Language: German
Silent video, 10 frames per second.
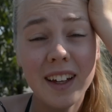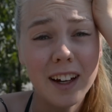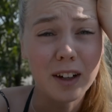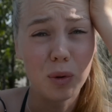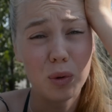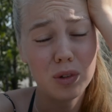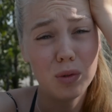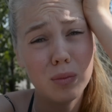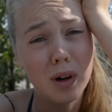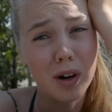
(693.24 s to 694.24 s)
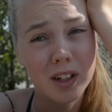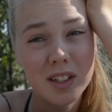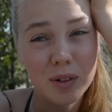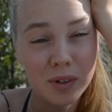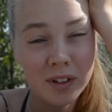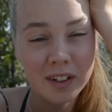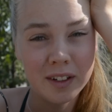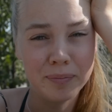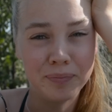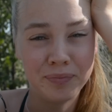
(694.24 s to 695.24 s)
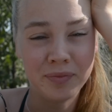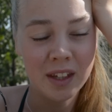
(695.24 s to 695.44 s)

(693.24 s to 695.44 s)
Ja, große Umbauaktion. Ähm